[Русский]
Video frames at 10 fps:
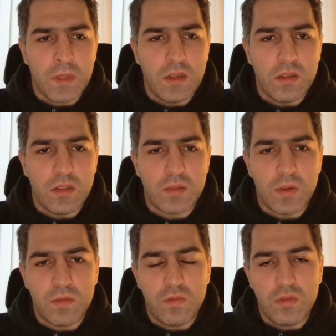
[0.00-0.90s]
а
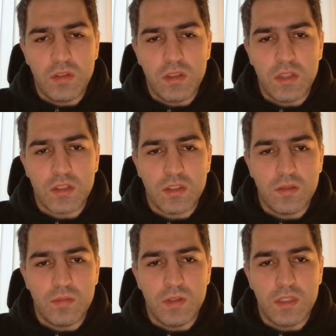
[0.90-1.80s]
смартфоны
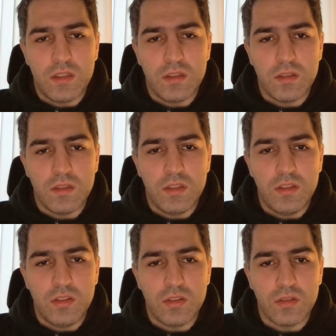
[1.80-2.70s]
должны быть э, не
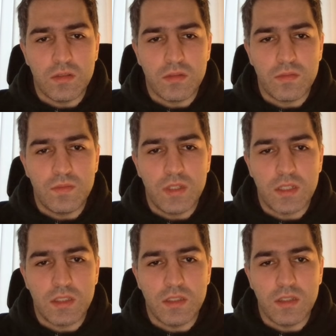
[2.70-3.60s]
ниже
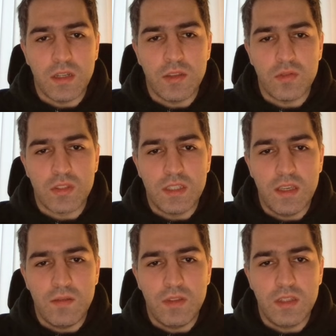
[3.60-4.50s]
версии iOS
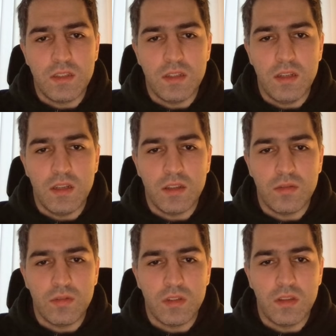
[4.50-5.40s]
9 или
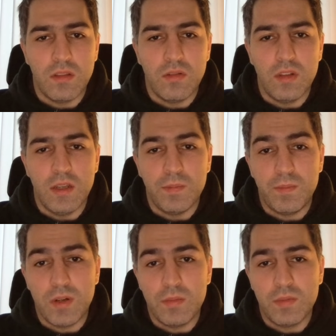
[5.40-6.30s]
Android
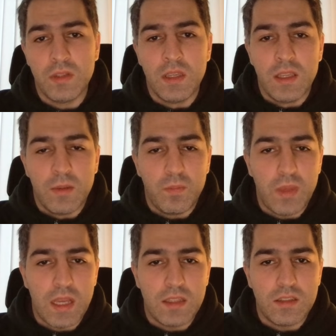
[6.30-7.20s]
Lollipop
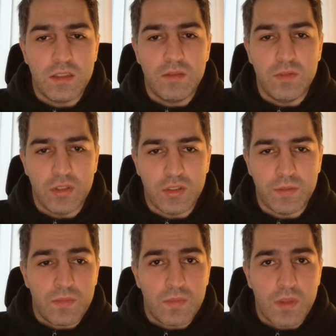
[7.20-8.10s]
5 и выше.
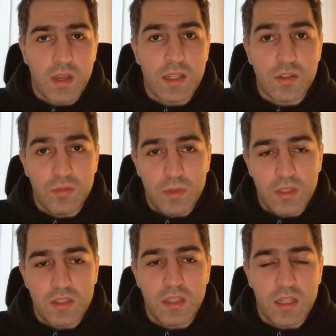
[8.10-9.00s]

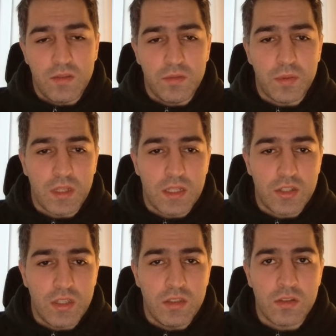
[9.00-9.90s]
Особенность данного
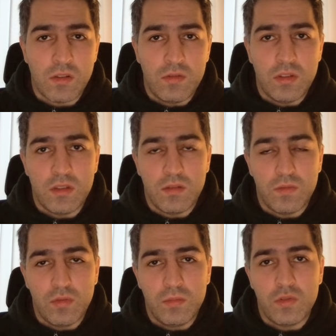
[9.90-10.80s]
приложения заключается
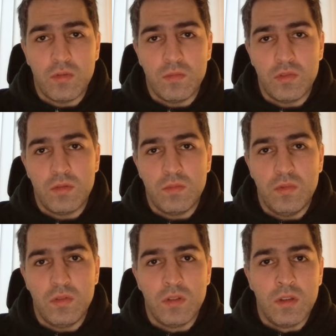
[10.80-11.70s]
в том, что можно
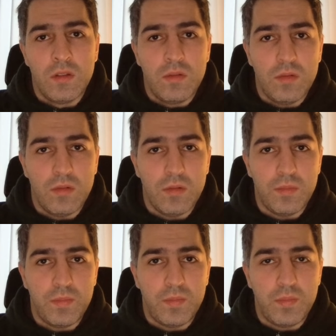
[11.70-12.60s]
будет
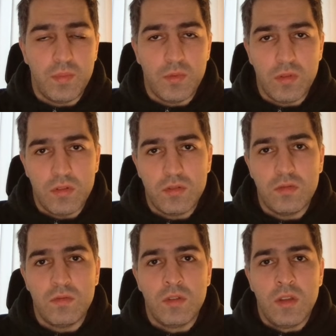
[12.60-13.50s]
а,
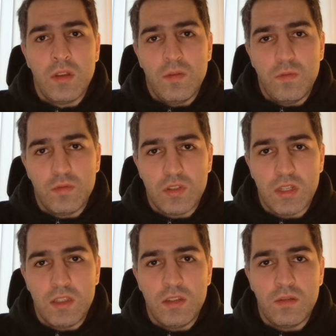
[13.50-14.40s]
полностью
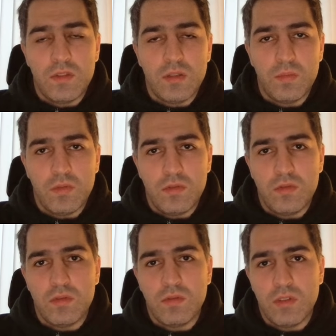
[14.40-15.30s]
функционировать и
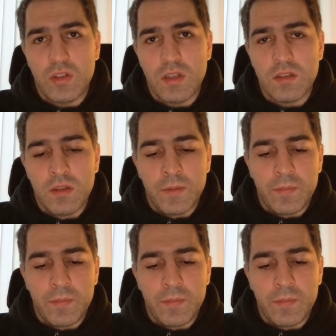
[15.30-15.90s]
полностью совершать